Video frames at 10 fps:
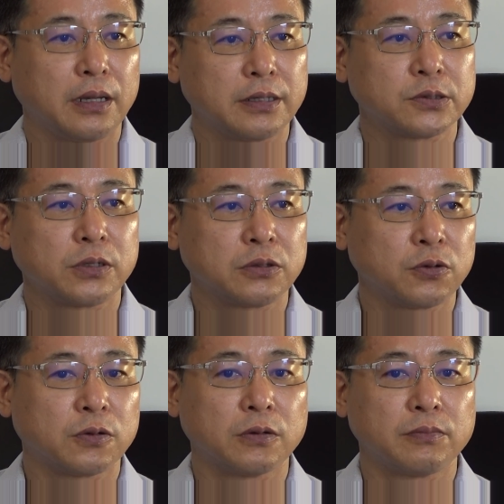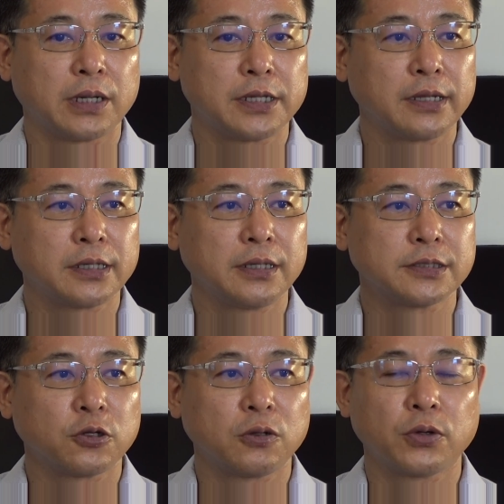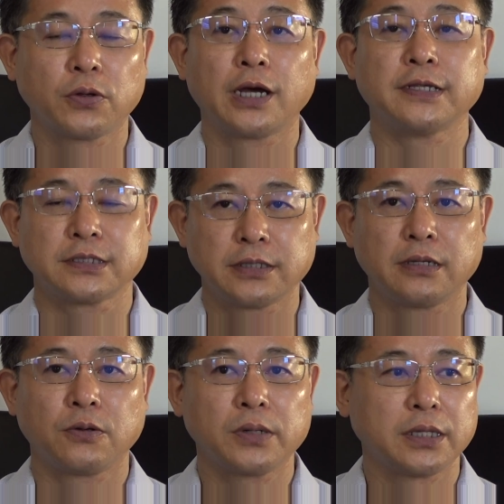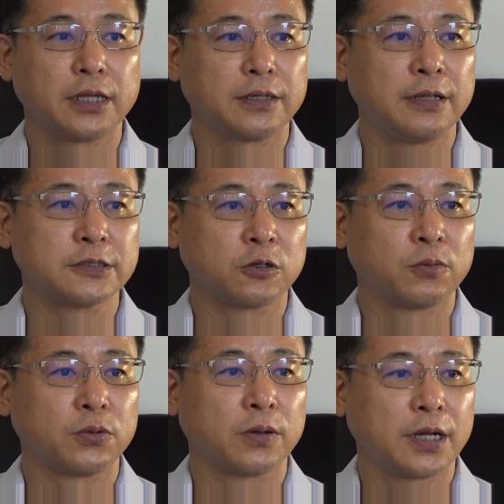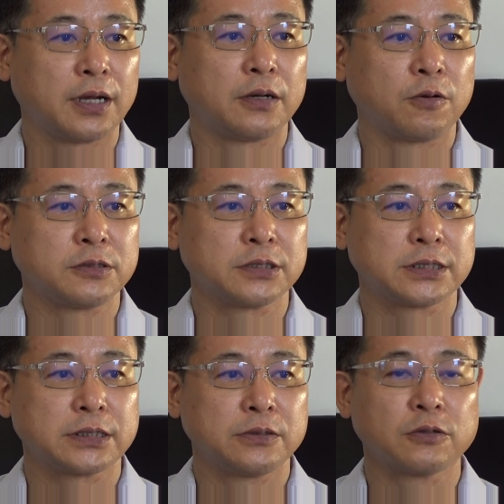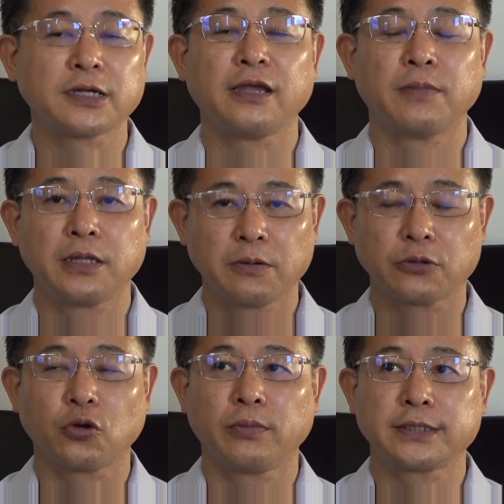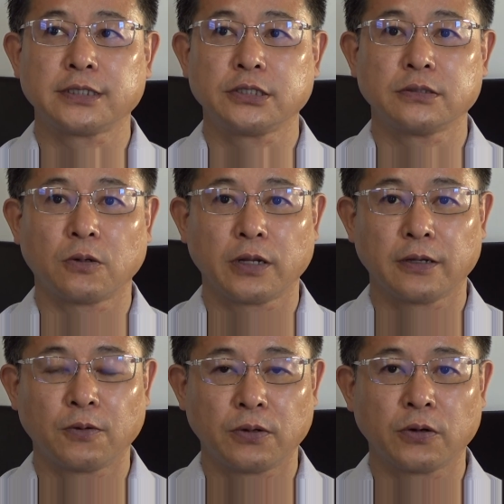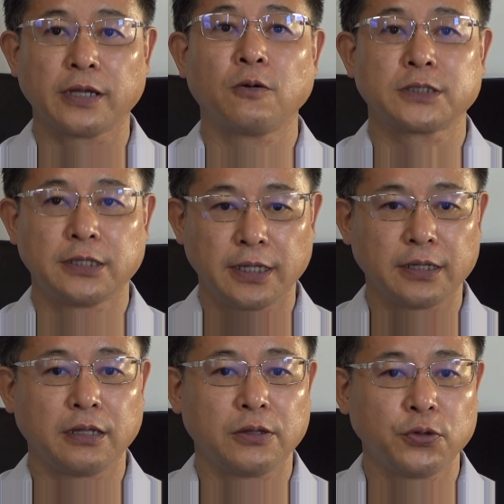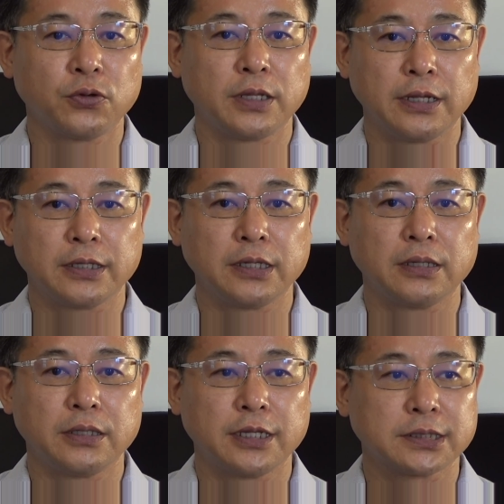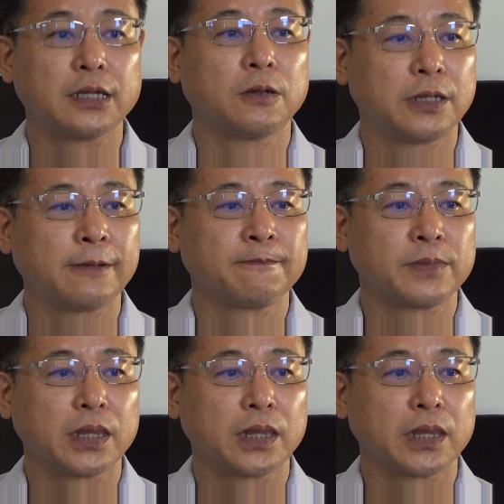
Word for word: でそれと、まあ、年金そのものがですね老齢年金そのものが65歳までは特別支給の老齢厚生年金という年金ですけどね